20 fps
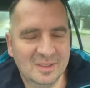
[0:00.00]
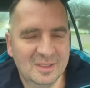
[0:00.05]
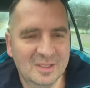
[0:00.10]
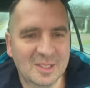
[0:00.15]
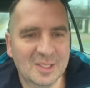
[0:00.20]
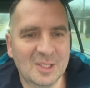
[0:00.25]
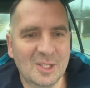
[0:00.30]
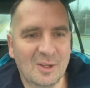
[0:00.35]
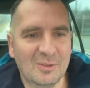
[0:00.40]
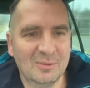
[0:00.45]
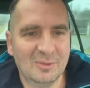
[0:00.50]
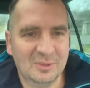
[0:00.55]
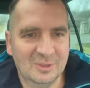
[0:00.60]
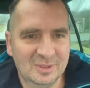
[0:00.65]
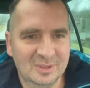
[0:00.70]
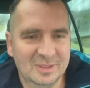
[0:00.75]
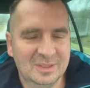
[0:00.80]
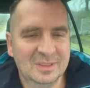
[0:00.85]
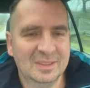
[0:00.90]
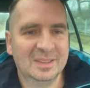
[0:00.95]
Znowu
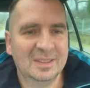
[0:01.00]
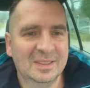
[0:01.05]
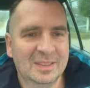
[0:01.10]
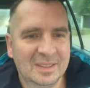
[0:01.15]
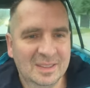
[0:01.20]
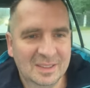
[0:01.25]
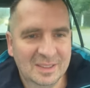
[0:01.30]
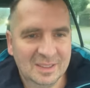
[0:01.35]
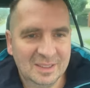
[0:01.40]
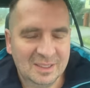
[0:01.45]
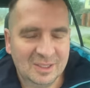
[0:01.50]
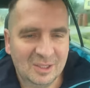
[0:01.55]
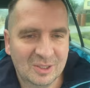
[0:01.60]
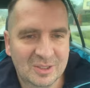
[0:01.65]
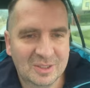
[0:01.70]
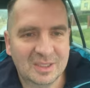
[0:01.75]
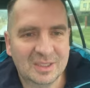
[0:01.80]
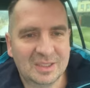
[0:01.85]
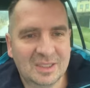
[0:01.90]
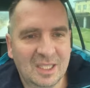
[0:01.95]

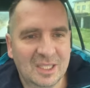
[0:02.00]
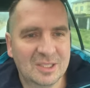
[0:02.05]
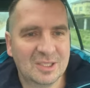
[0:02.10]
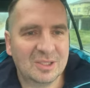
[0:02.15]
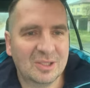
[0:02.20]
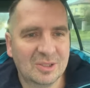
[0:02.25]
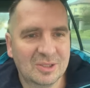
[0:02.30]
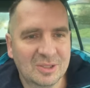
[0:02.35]
odzyskać to,